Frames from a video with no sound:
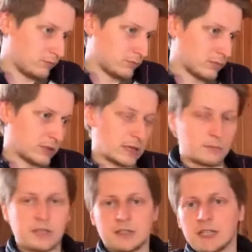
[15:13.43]
там,
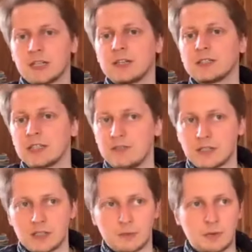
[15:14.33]
театр Ленсовета,
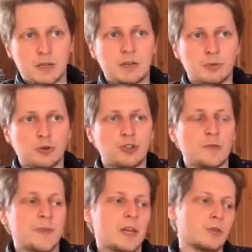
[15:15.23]
например, и прочее.
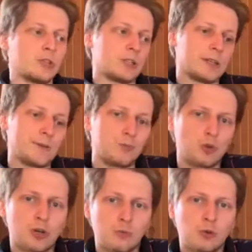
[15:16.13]
То есть
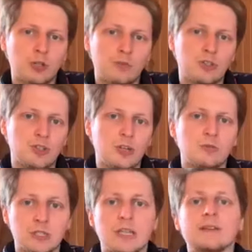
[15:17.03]
много-много вещей он
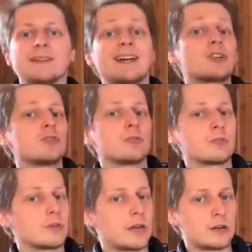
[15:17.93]
сделал. Также,
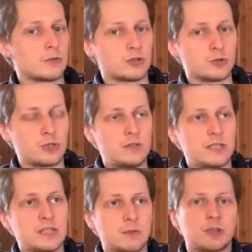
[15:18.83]
как, что удивительно,
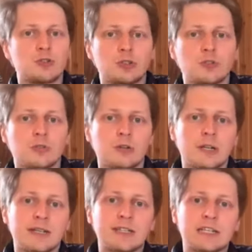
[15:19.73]
несмотря на то, что,
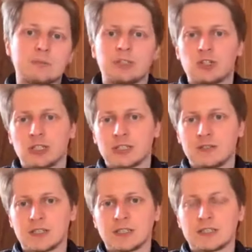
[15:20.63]
казалось бы, это человек,
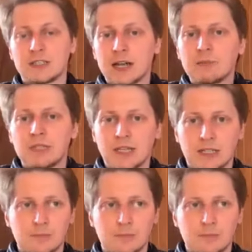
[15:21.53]
связанный с драм-театром,